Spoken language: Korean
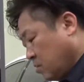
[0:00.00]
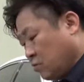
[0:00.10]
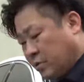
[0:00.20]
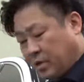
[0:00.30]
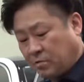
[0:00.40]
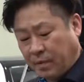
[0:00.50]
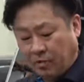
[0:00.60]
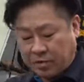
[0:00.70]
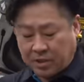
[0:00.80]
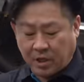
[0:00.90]
이번에 나온
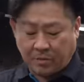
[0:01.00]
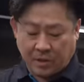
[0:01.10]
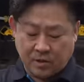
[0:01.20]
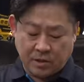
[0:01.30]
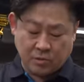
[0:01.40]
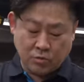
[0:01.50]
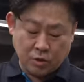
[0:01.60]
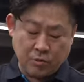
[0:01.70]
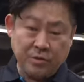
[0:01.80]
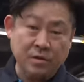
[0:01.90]
파워스택 배터리를
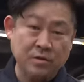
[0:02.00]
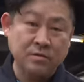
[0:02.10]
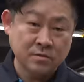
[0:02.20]
꽂으면